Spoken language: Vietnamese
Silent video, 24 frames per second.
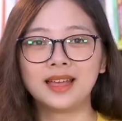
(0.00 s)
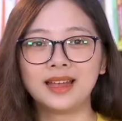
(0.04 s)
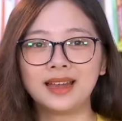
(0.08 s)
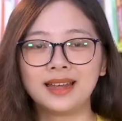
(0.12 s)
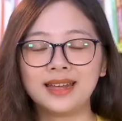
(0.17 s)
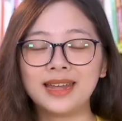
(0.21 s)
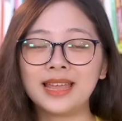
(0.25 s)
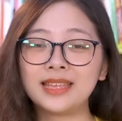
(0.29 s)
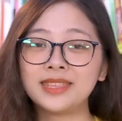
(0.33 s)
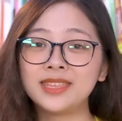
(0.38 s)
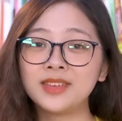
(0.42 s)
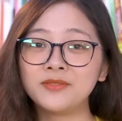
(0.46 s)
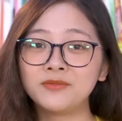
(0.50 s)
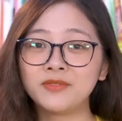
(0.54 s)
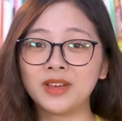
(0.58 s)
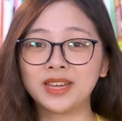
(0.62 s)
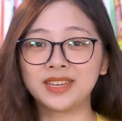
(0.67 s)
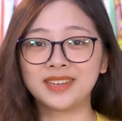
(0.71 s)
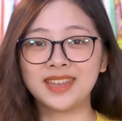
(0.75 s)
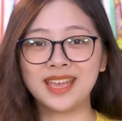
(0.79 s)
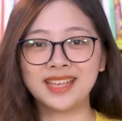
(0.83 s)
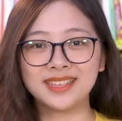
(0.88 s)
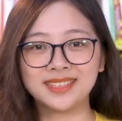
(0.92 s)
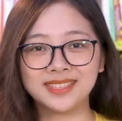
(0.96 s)
là nhân vật
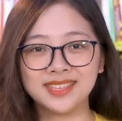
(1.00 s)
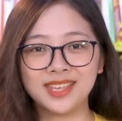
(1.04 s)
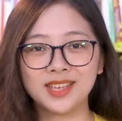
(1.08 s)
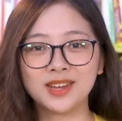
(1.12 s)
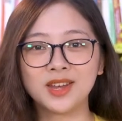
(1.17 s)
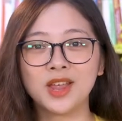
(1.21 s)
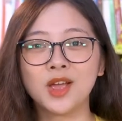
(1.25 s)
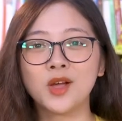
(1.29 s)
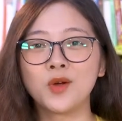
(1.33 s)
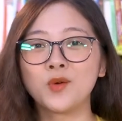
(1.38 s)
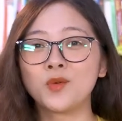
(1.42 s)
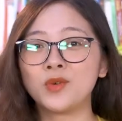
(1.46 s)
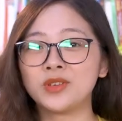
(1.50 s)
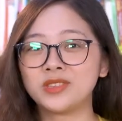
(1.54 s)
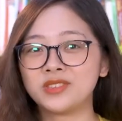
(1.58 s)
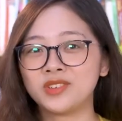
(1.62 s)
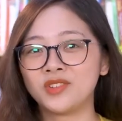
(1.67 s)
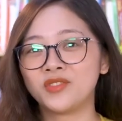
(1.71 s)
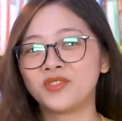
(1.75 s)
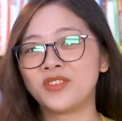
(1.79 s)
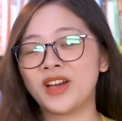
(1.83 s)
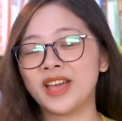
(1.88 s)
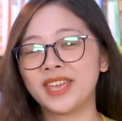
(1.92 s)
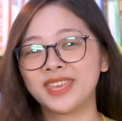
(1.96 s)
đại diện của
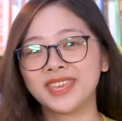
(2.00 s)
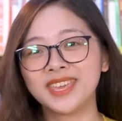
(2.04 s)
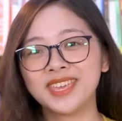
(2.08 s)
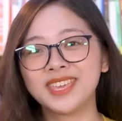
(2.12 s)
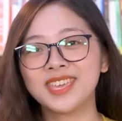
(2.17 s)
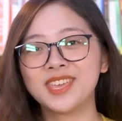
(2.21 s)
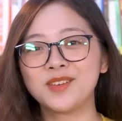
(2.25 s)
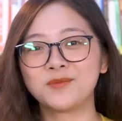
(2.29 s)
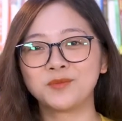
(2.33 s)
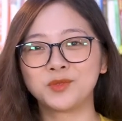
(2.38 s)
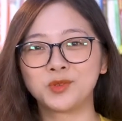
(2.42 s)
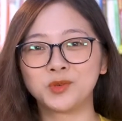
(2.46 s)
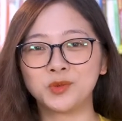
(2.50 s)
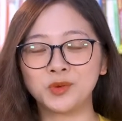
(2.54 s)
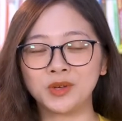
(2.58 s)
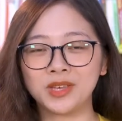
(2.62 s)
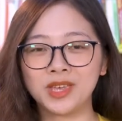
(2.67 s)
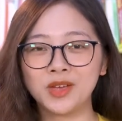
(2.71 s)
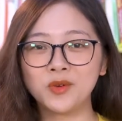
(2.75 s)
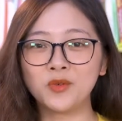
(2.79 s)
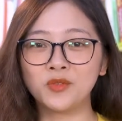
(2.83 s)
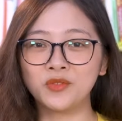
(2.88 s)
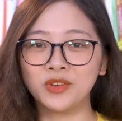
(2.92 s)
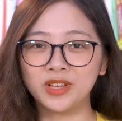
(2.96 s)
trường phái kinh nghiệm chủ
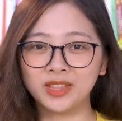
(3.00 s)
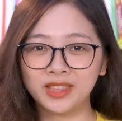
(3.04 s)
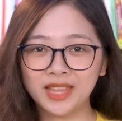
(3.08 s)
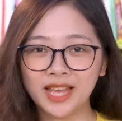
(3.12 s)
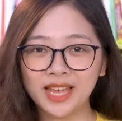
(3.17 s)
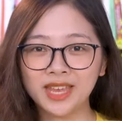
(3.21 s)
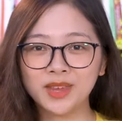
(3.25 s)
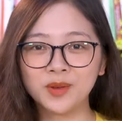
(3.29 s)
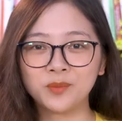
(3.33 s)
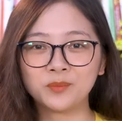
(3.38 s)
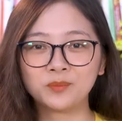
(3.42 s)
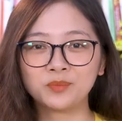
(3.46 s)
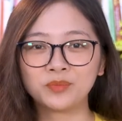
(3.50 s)
nghĩa của phương Tây.